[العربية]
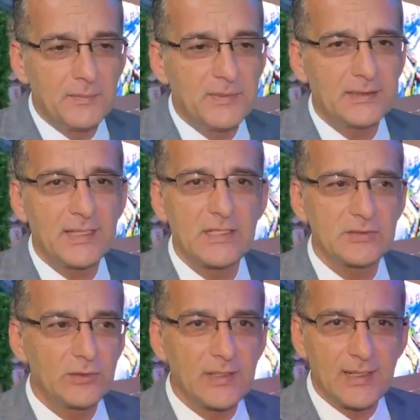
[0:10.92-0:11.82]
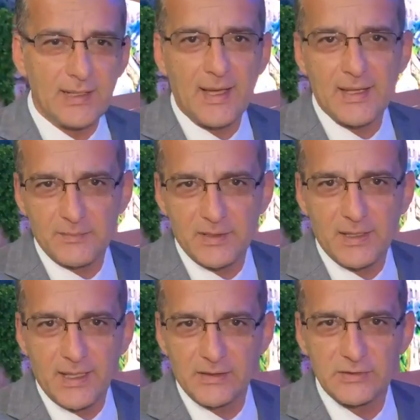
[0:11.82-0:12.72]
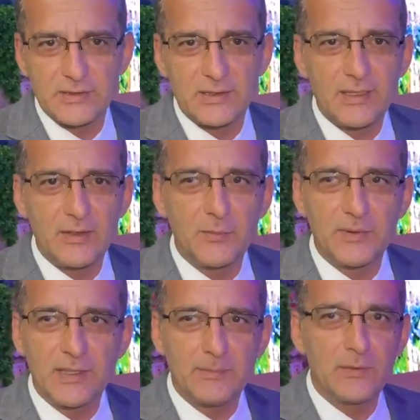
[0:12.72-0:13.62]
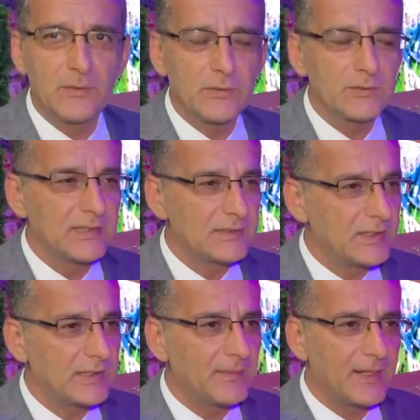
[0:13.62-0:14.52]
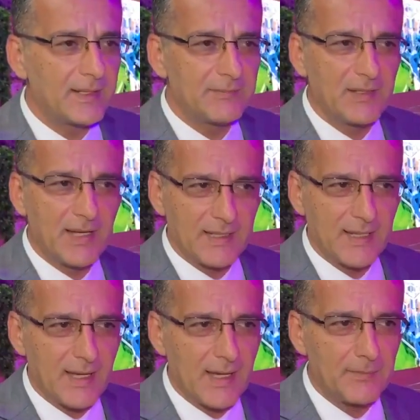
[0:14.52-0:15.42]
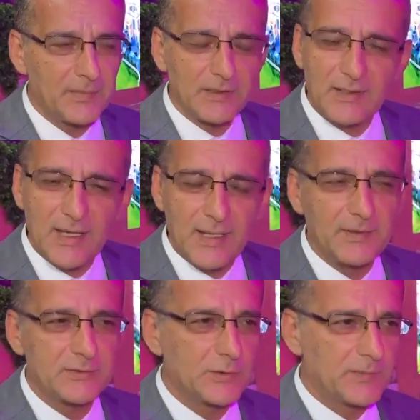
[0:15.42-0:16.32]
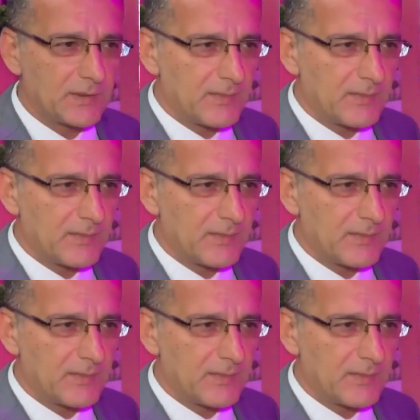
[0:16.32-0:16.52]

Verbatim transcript: بنحتاج نطلع للعالم الخارجي اللي هم يعملوا تدريب على كيف الحياة العامة الذهاب للسوبر